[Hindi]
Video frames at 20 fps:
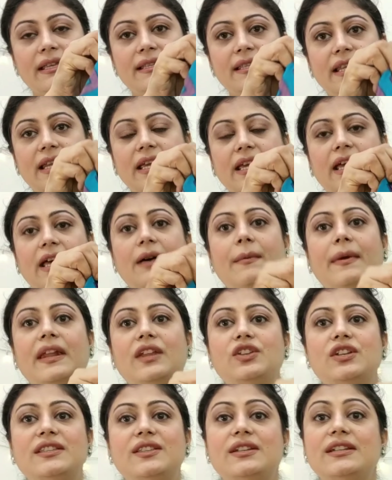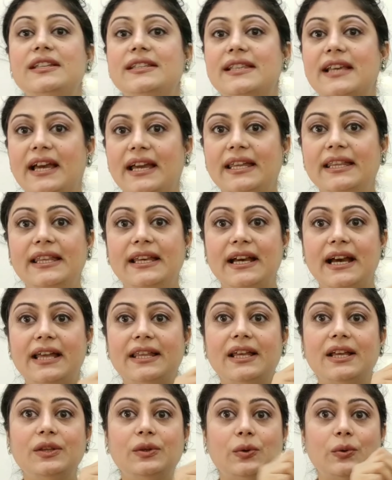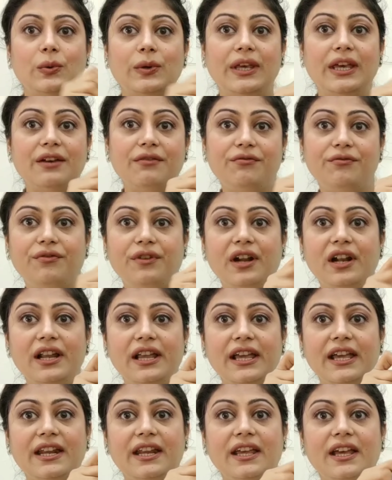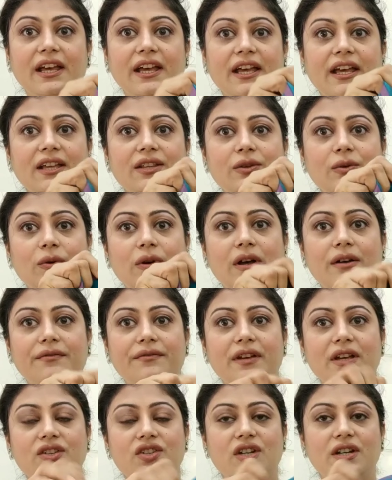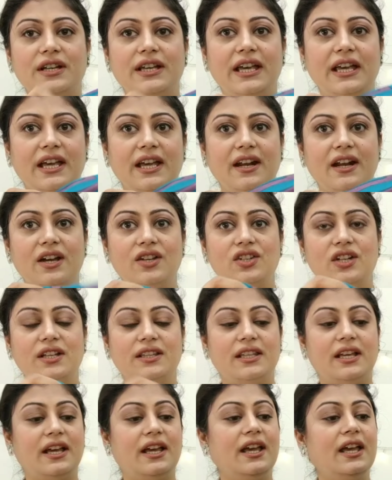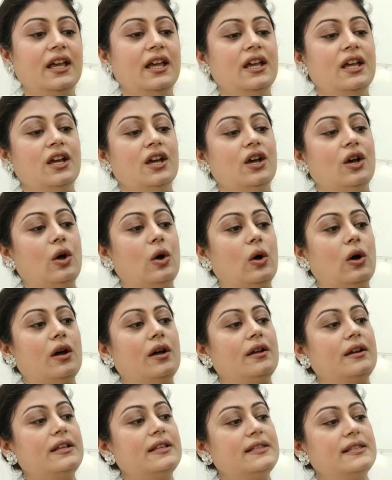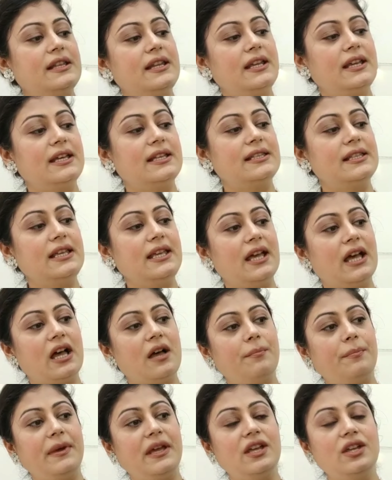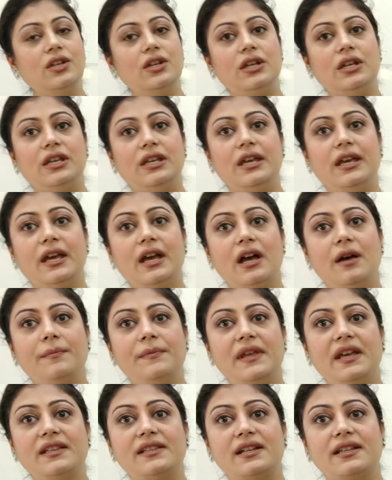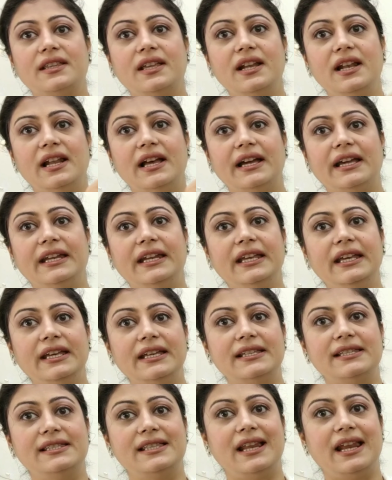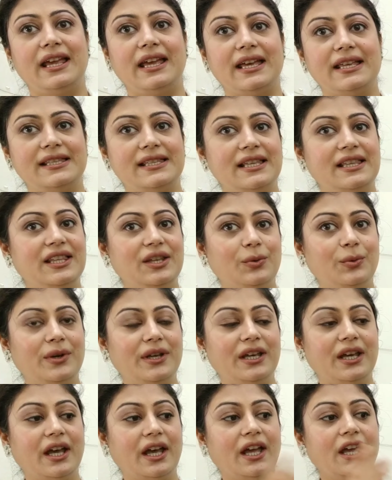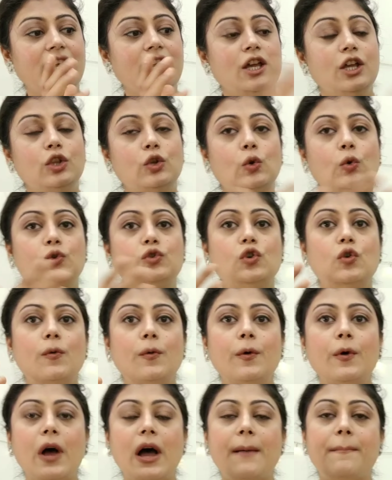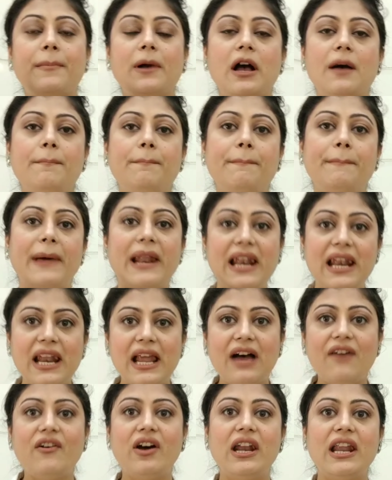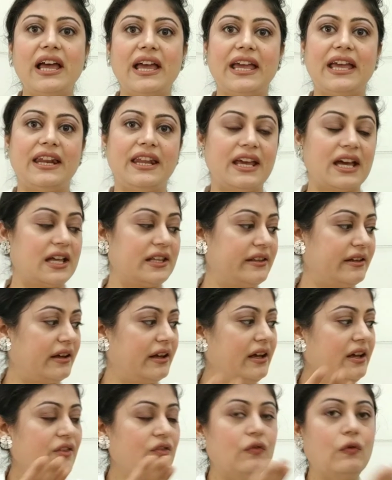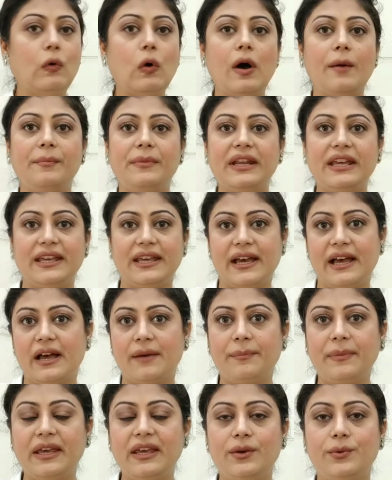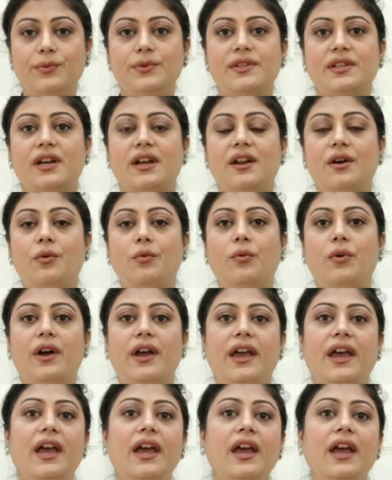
इस तरीके का मैंने जैसे डिज़ाइन दिखाया था तो ये फ्रिल एरिया है तो काफ़ी अच्छा घेर आ जाता है और इस तरीके से यहाँ पे ये आप देख सकते हैं लाइनिंग इस तरीके से दी हुई है तो जो आपका पल्ला वाला एरिया था वो हमने यहाँ पे यूज़ करा हुआ